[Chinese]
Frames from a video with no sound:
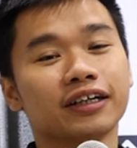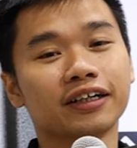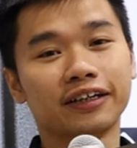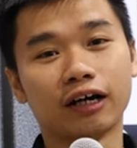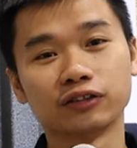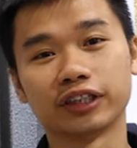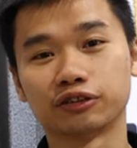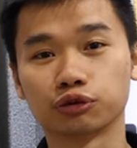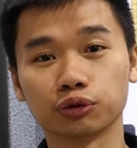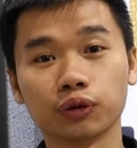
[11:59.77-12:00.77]
更了解
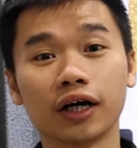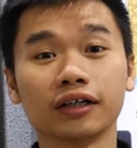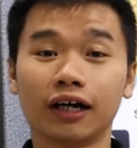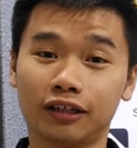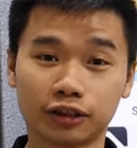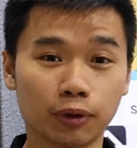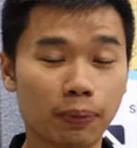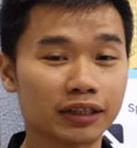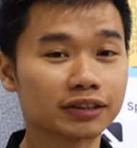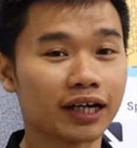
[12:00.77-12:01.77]
组装啊，怎么
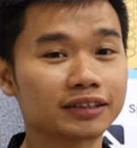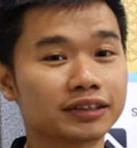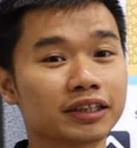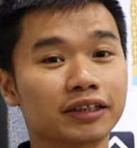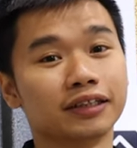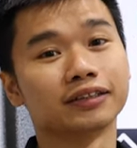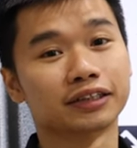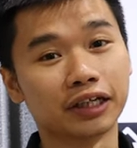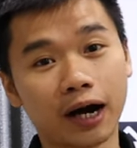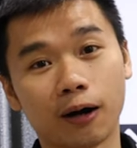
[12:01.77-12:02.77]
把这台机壳呢
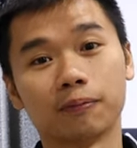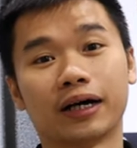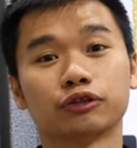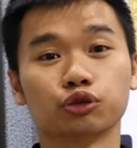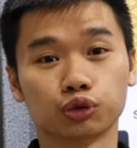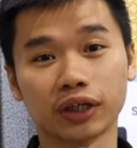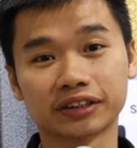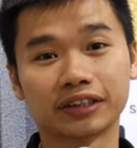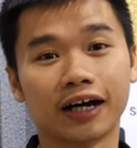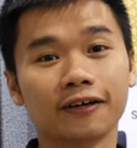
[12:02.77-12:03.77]
折好啊，组装
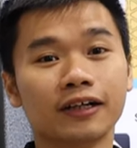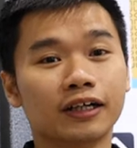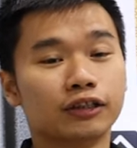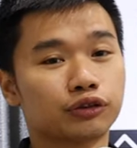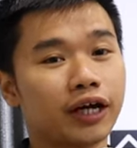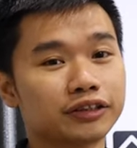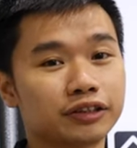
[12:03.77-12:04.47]
起来。所以它